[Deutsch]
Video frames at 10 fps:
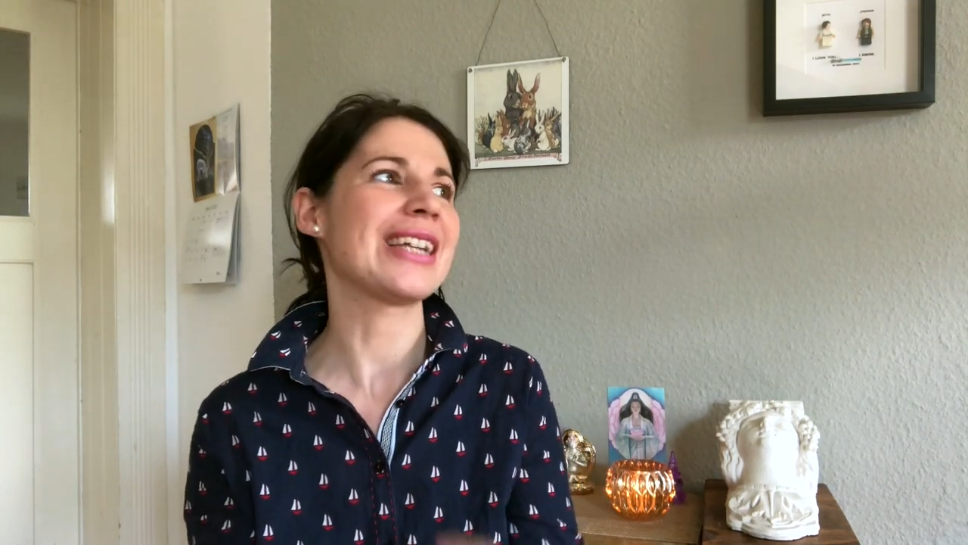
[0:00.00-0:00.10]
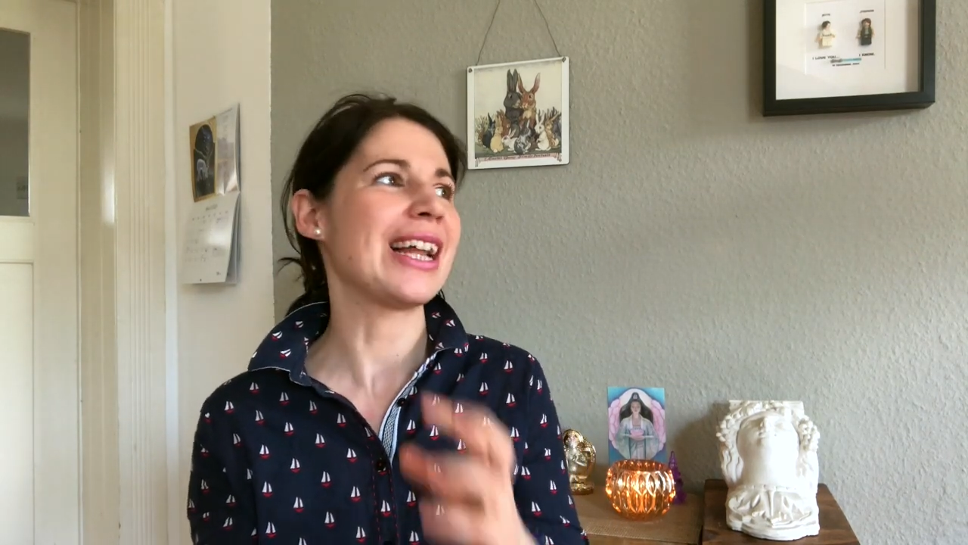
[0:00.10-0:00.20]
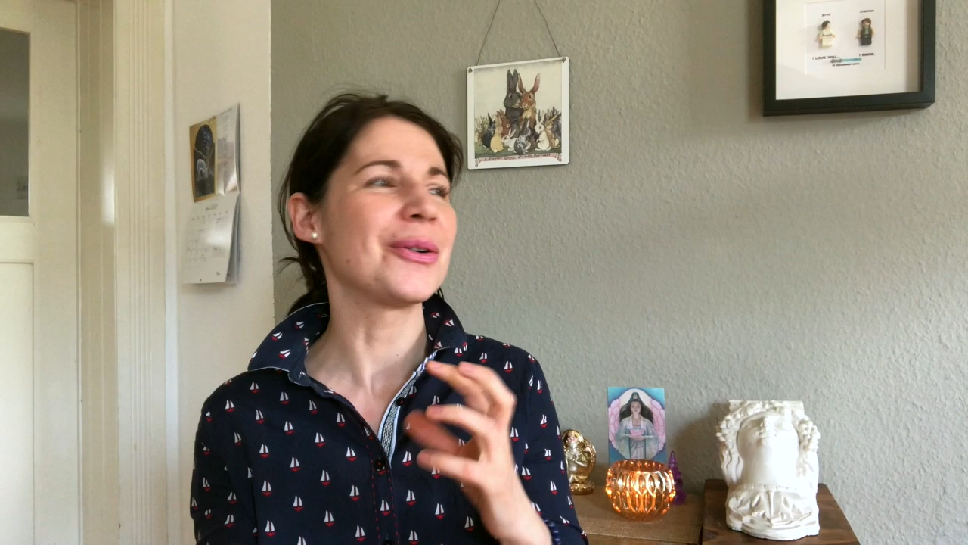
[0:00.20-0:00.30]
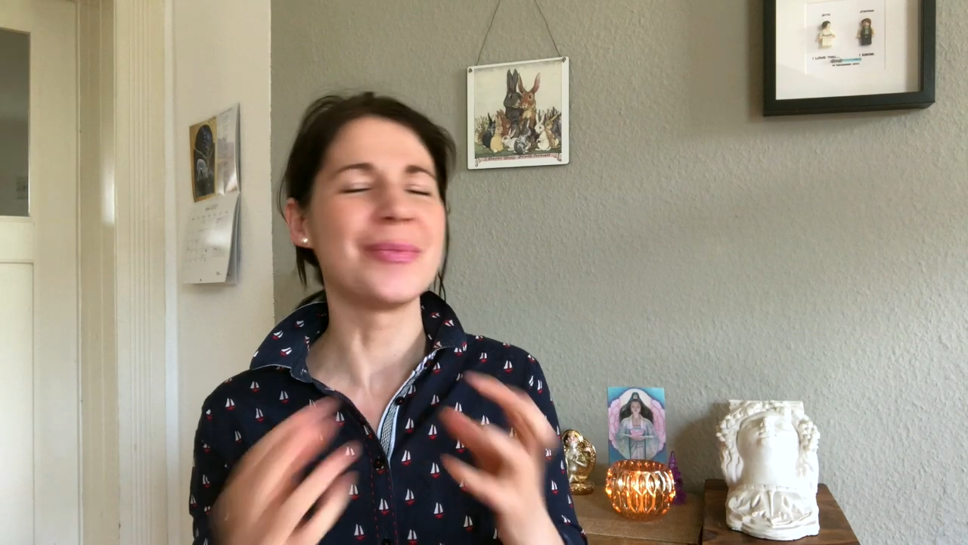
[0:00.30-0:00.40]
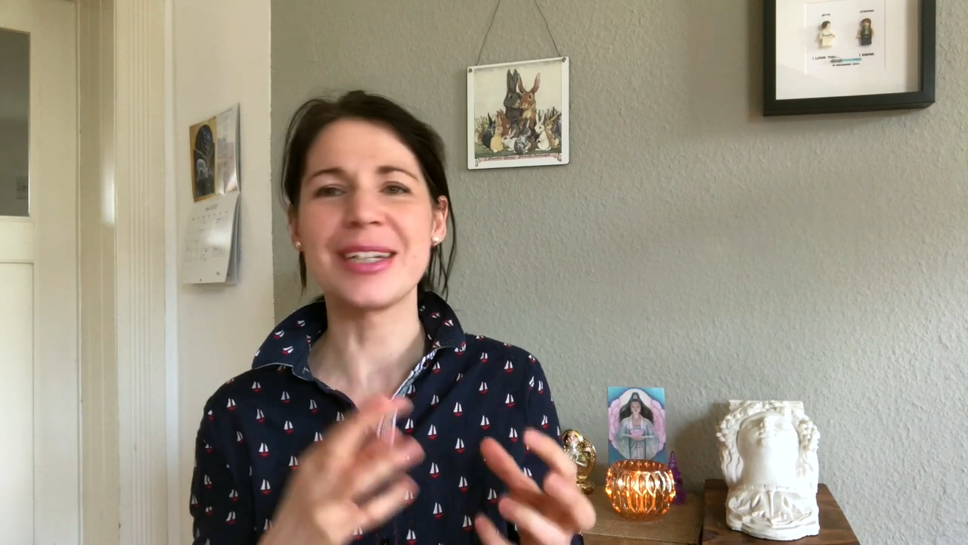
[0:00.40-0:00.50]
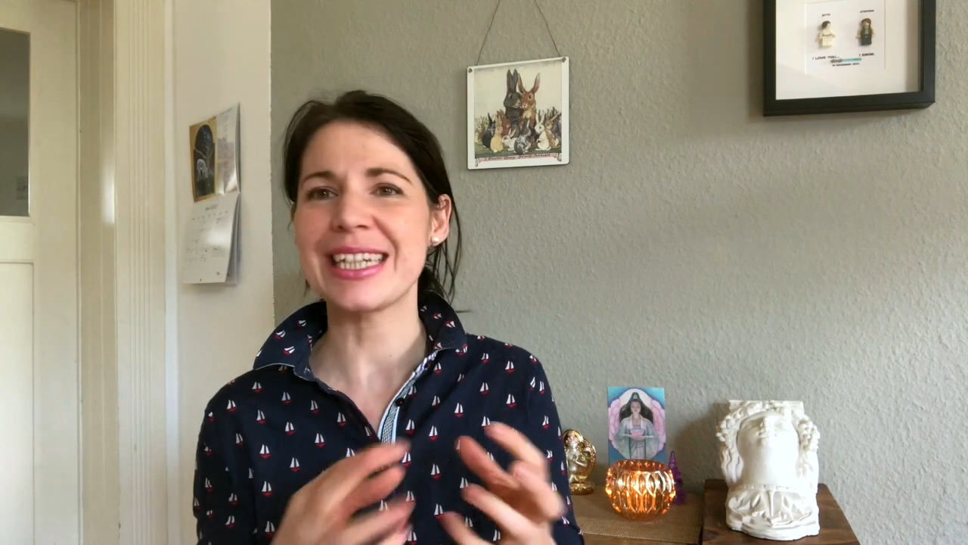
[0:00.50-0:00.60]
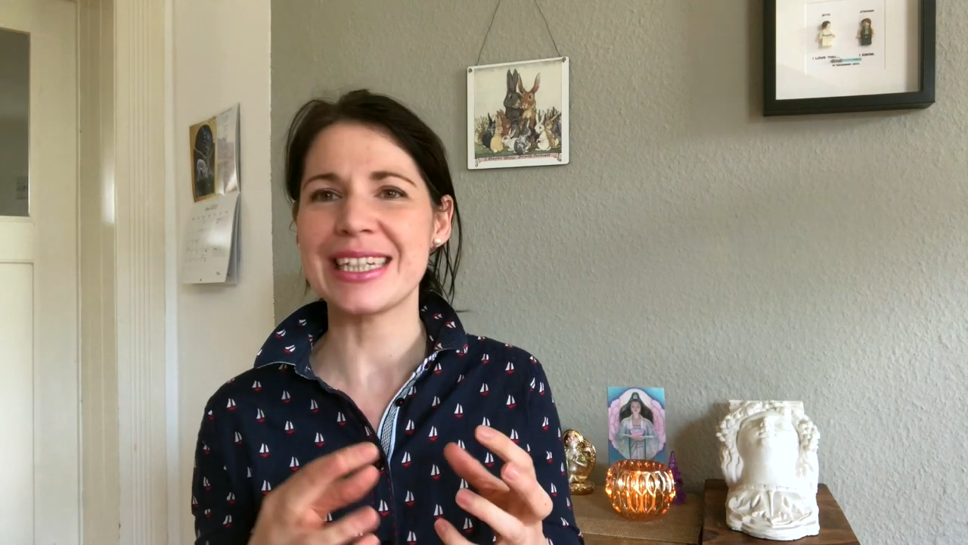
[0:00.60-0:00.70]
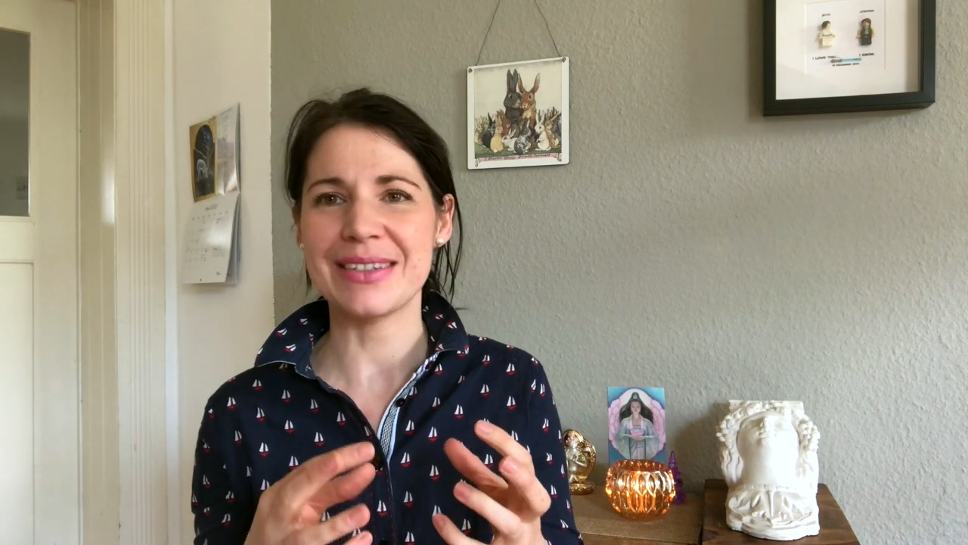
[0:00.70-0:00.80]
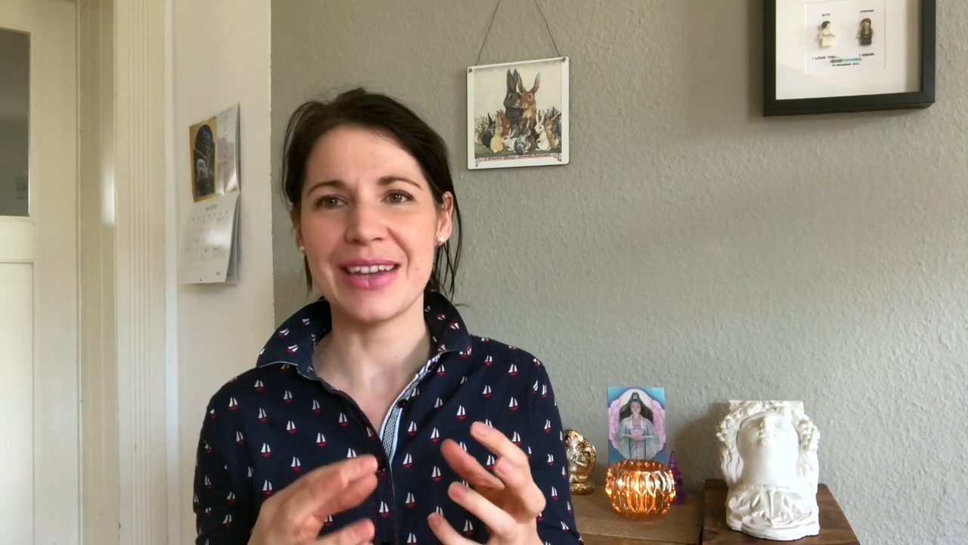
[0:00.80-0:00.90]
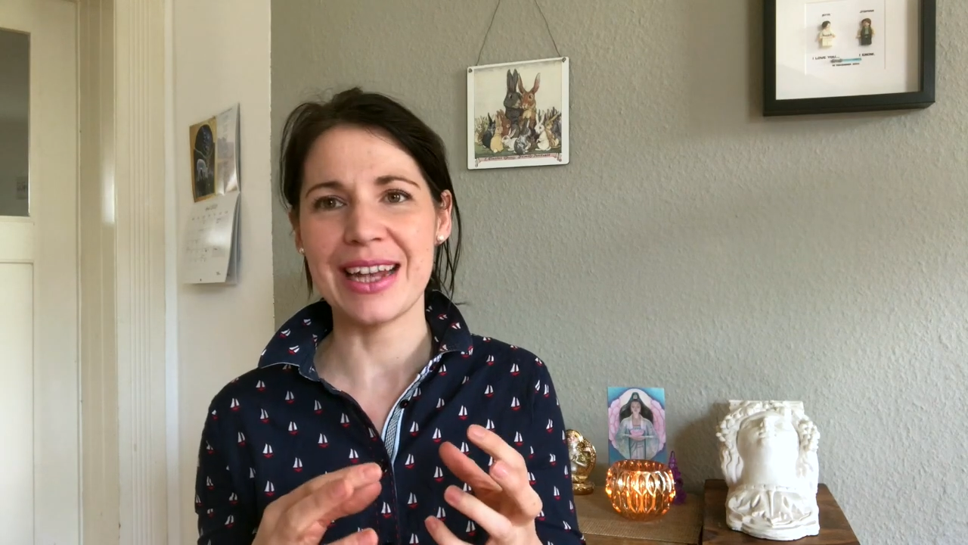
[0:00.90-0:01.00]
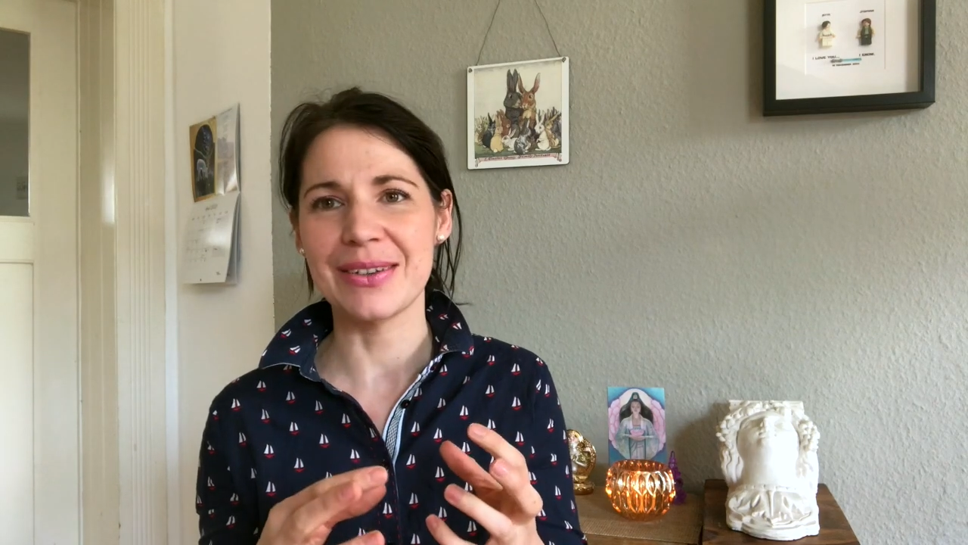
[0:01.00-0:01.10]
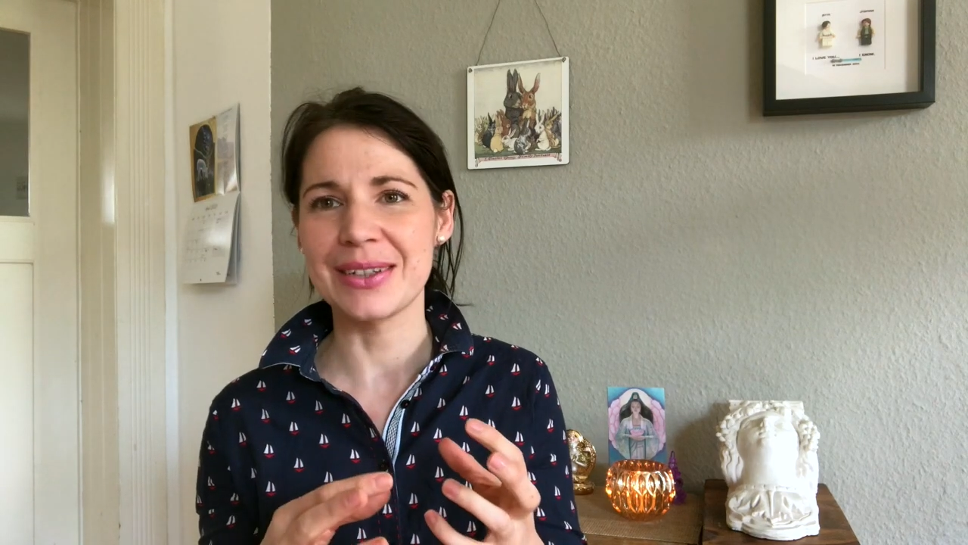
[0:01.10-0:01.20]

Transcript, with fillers: alle umgesetzt werden.